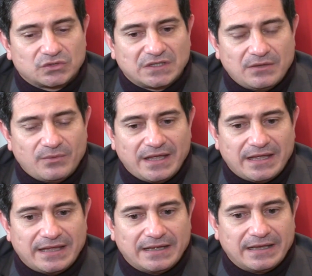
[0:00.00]

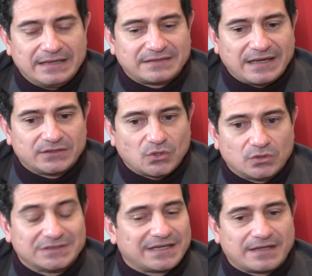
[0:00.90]
concibe el,
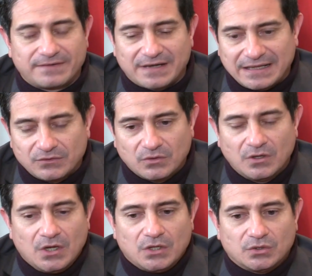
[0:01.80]
Teletón, desde que
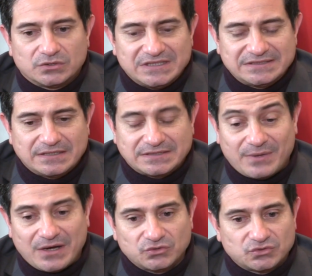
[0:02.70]
Fernando nos dice se
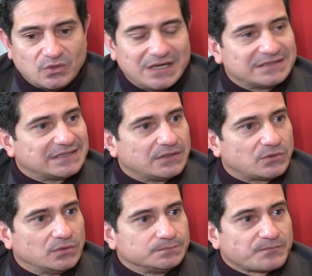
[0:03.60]
va a construir el
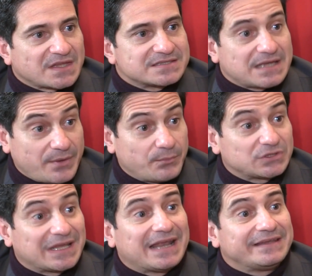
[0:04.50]
centro,
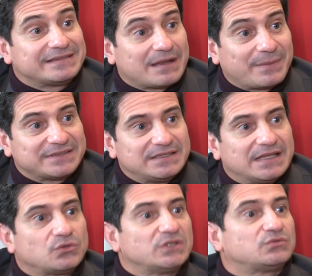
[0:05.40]
sabemos que la
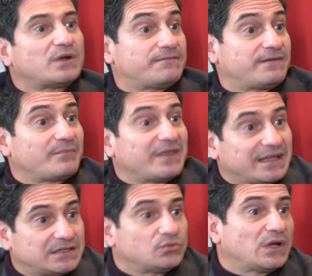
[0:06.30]
discapacidad no es una
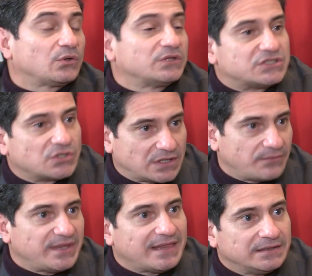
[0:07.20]
enfermedad, es una condición
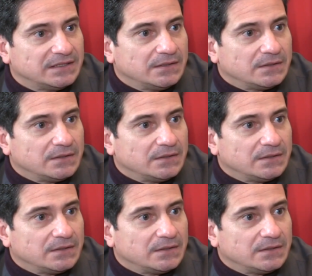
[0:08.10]
de vida.